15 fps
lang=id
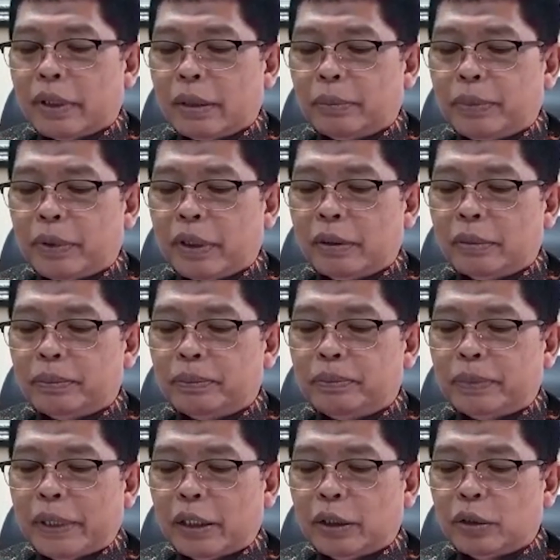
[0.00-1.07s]
geprek
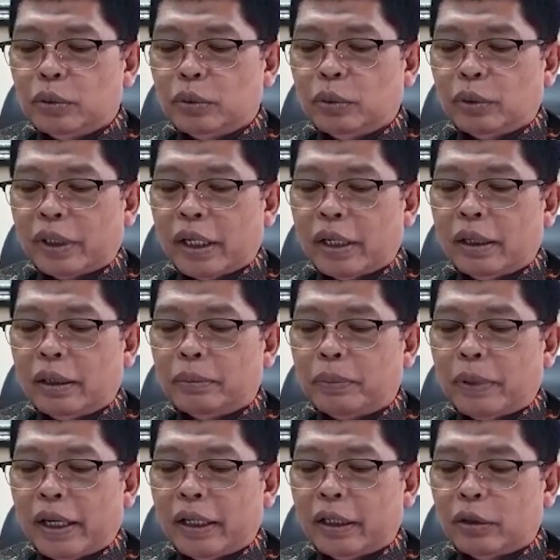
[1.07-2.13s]
bensu real
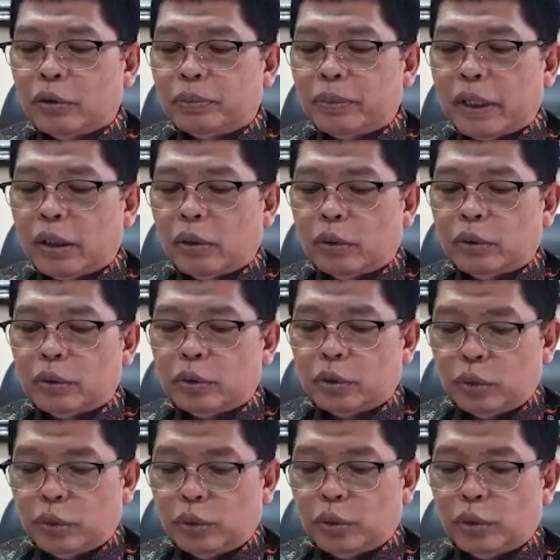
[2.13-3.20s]
by Ruben
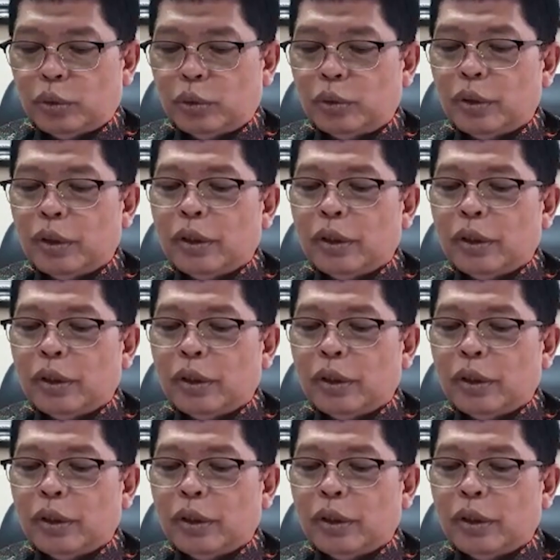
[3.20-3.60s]
Onsu